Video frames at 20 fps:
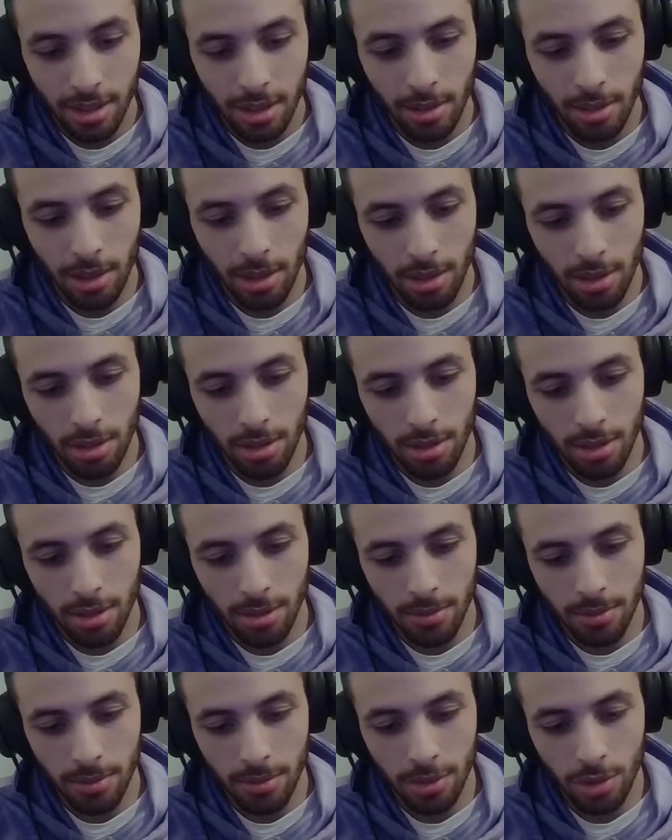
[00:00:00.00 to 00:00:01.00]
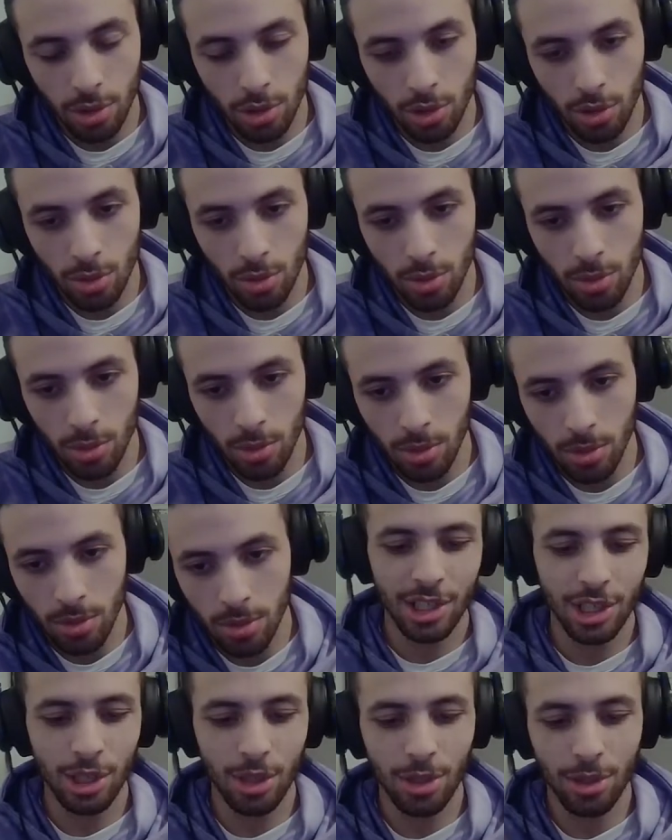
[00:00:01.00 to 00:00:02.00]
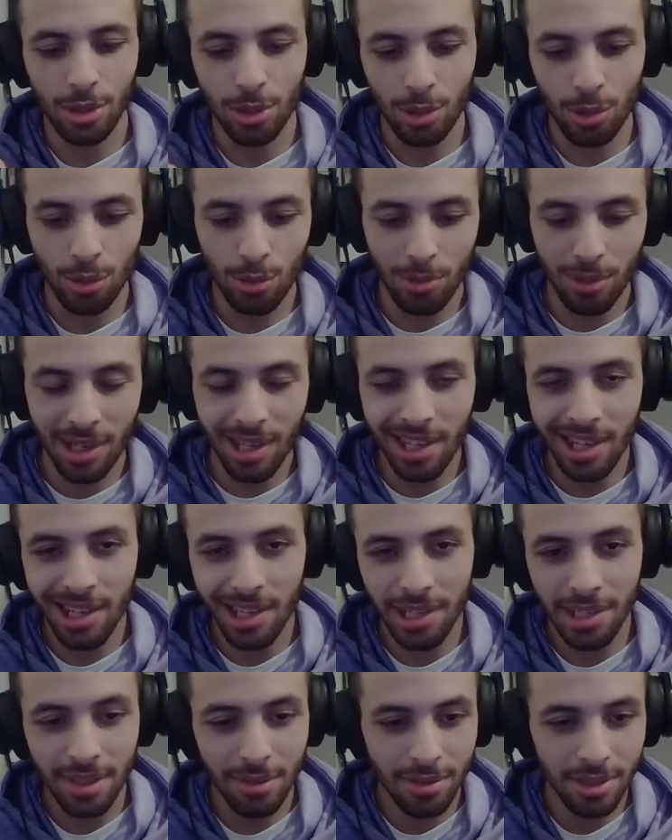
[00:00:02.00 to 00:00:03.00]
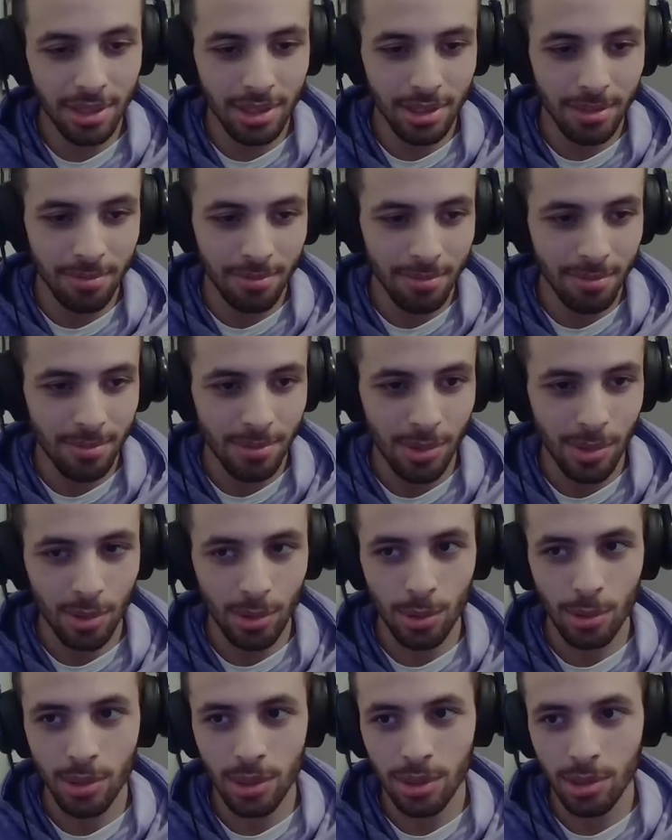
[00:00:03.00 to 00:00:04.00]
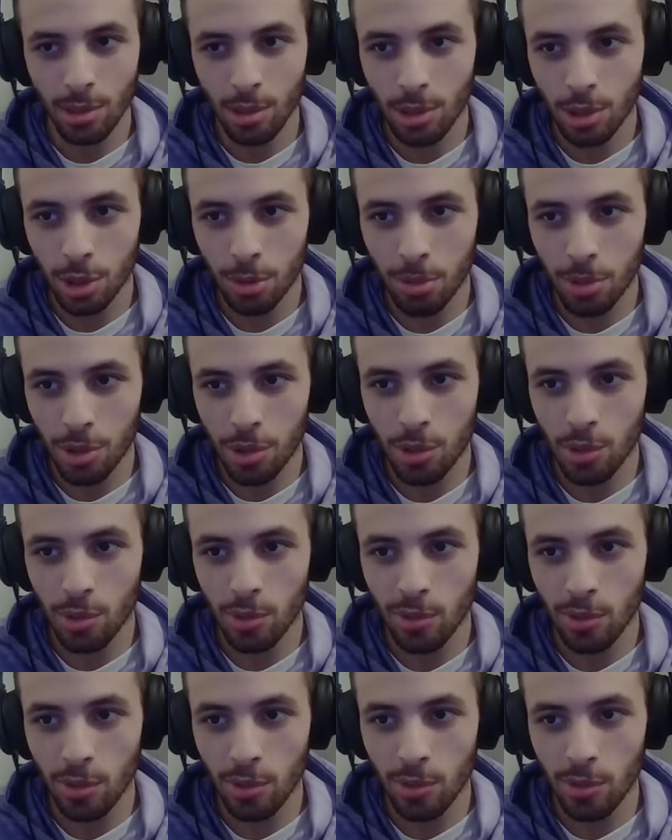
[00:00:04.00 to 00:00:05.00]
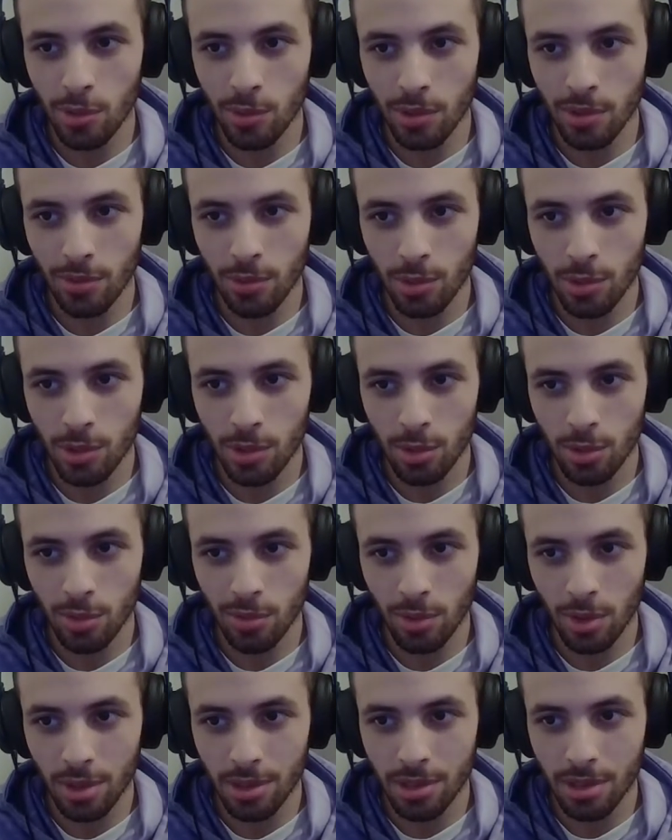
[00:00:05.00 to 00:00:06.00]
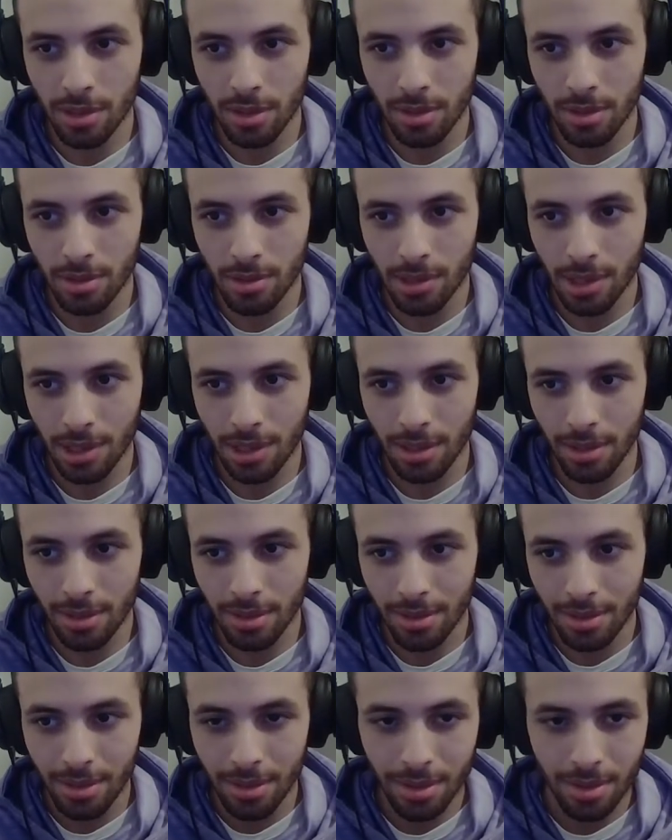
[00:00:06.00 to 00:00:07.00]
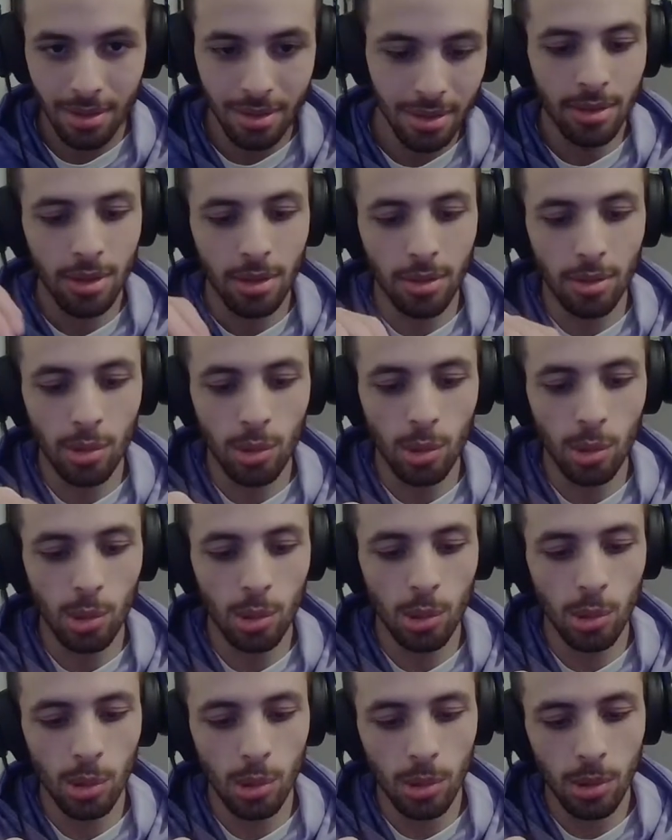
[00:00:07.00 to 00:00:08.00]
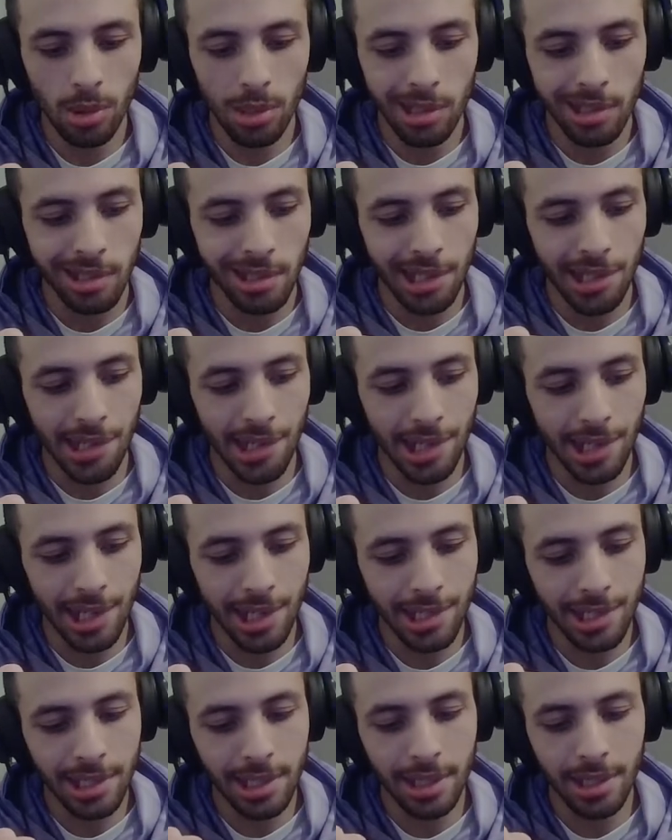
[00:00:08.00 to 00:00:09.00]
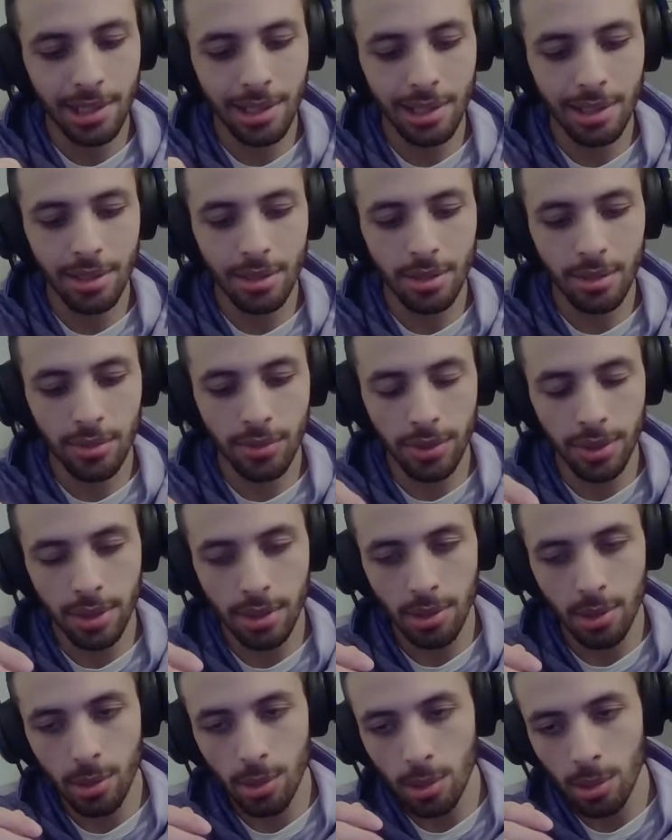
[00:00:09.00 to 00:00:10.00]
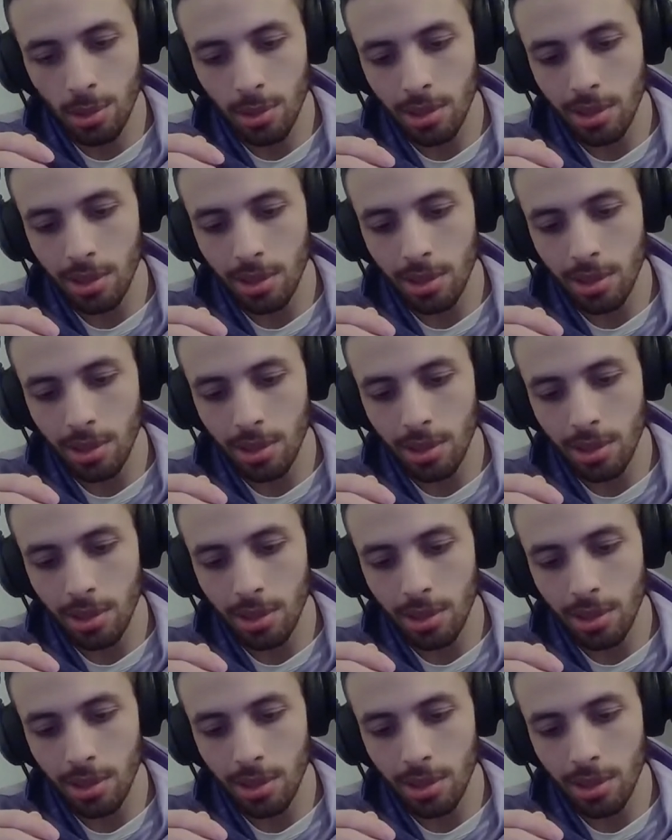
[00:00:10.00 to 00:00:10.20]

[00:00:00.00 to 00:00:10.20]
Alors, du coup, j'ai entendu plein d'avis sur le collector. Je pense que vous avez aussi dû voir ça, certains. En gros, la qualité vidéo